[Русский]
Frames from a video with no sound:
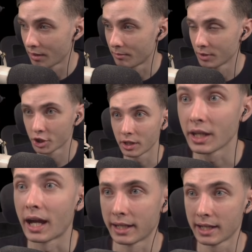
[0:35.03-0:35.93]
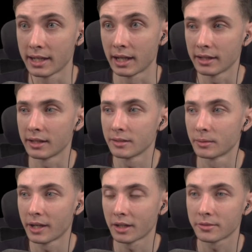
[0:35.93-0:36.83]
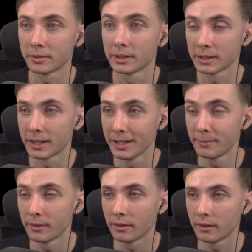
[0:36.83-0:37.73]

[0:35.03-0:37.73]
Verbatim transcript: Мы же... Я, я, я, я делал реакцию на этот клип.